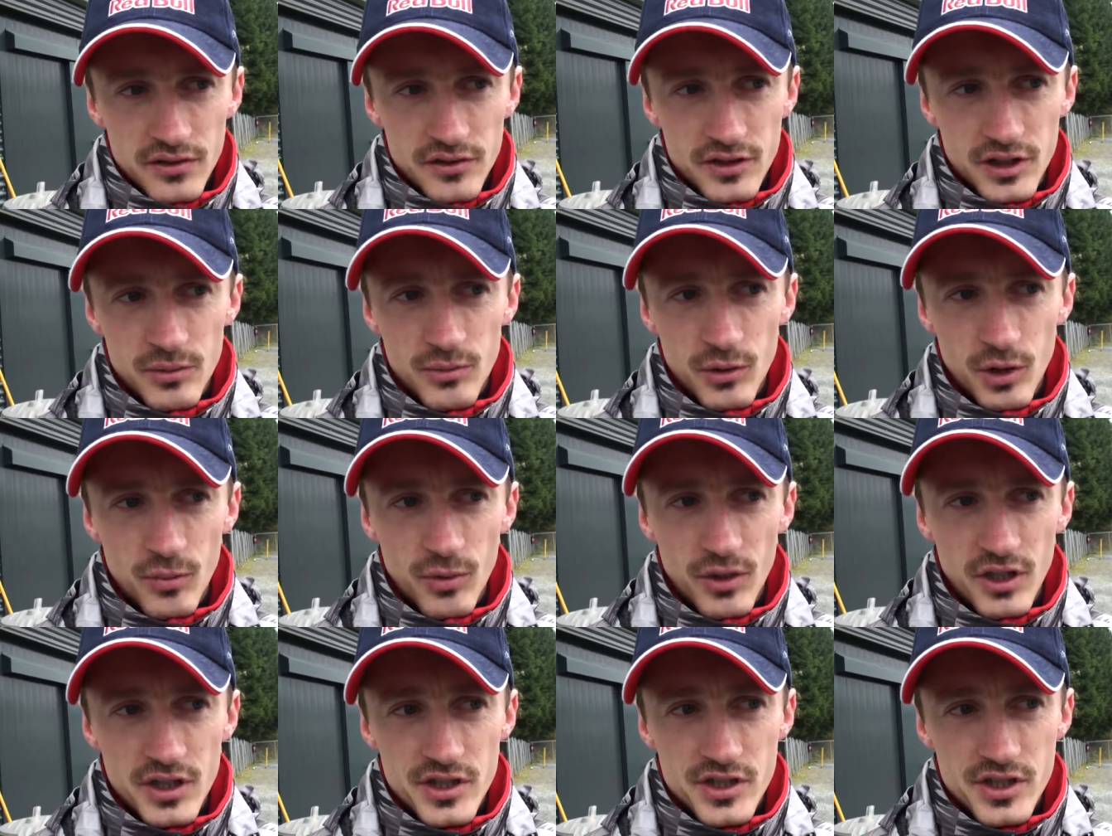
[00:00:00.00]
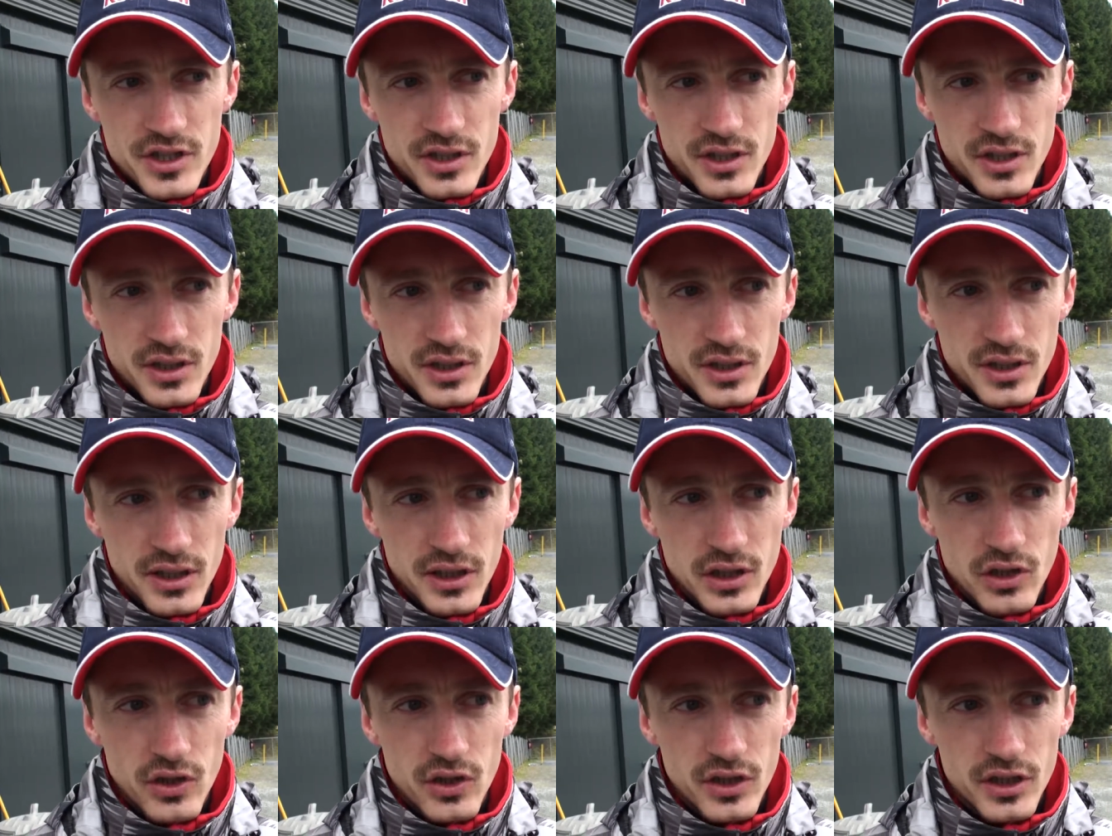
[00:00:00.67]
w tym momencie
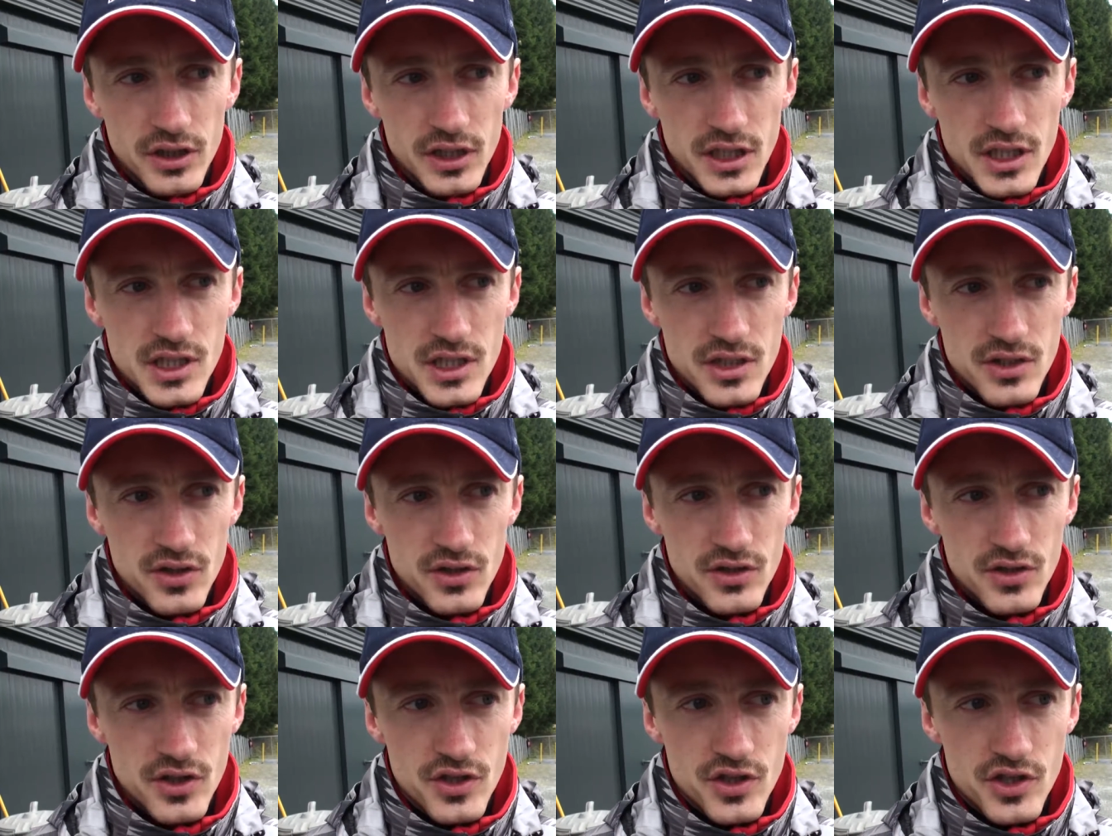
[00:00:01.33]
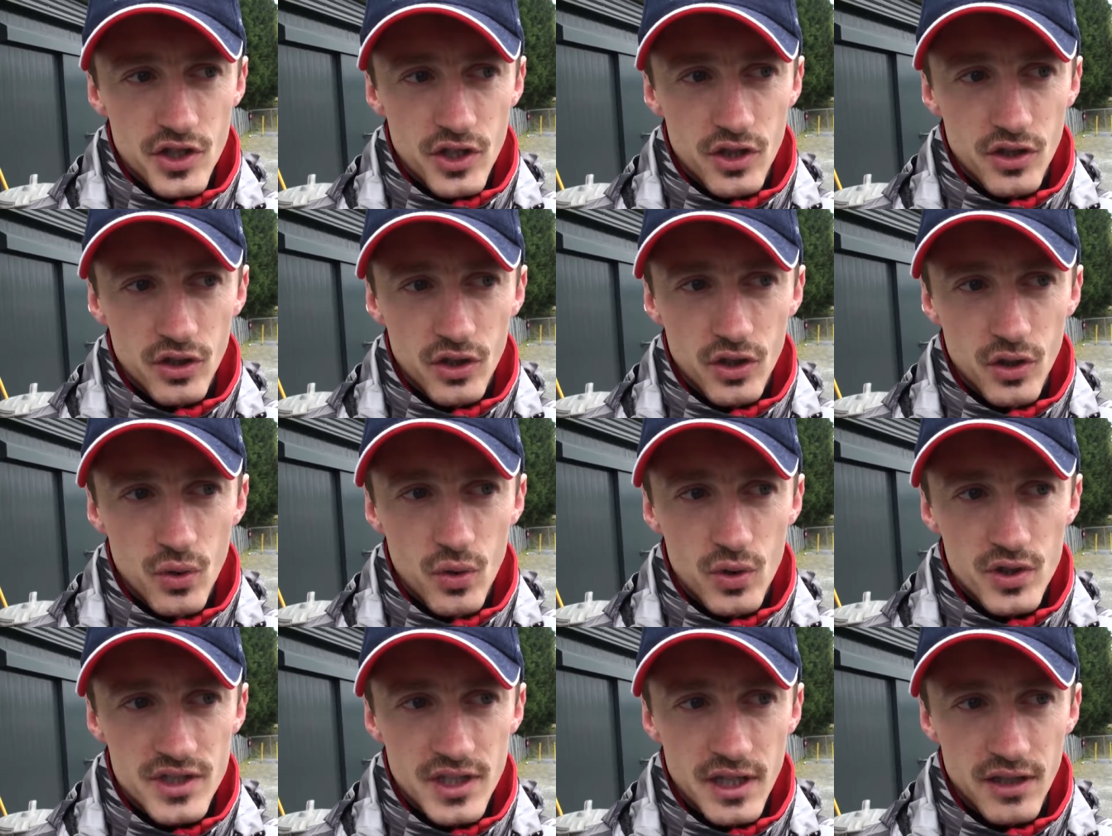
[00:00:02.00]
ten korytarz jest dosyć
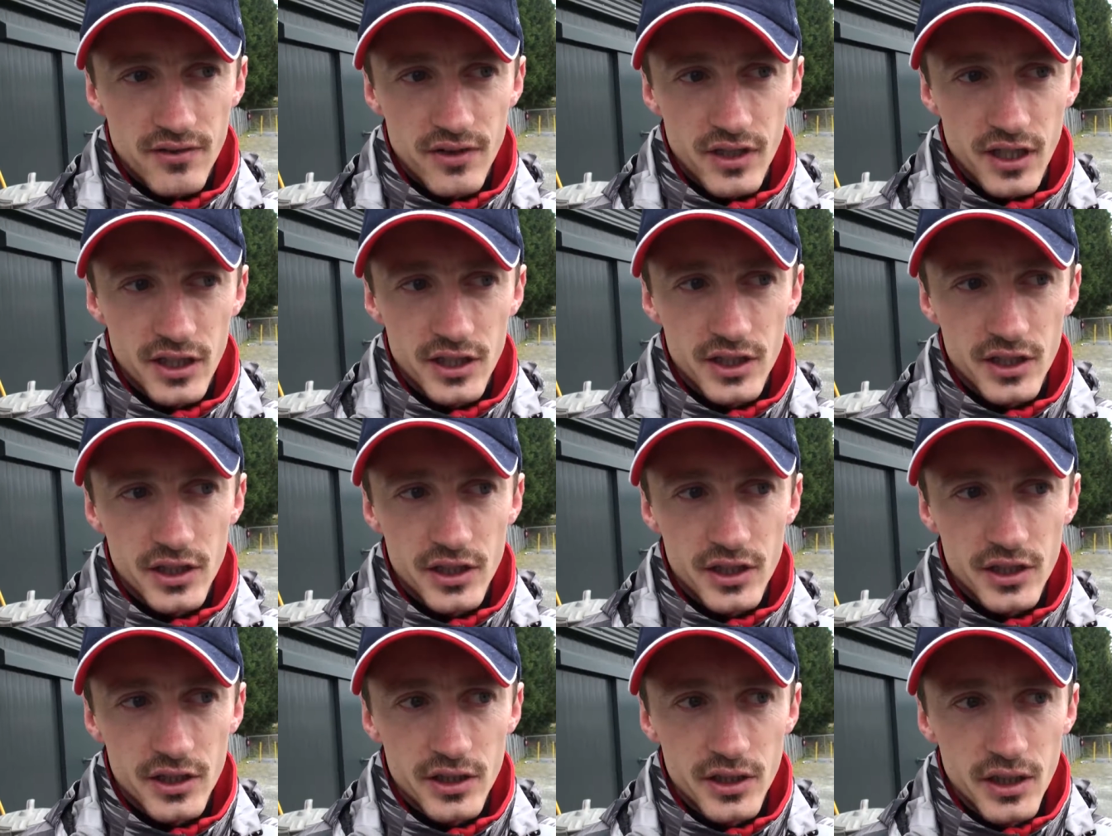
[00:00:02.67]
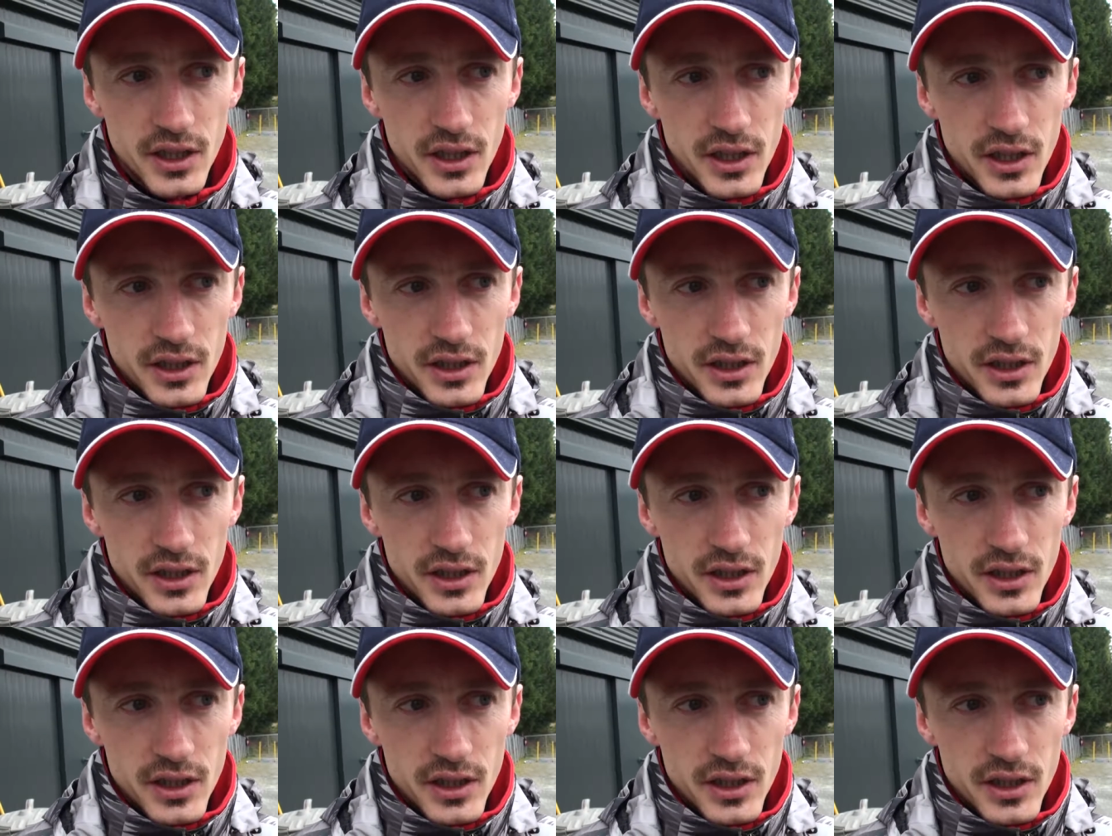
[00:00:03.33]
szeroko ustawiany i,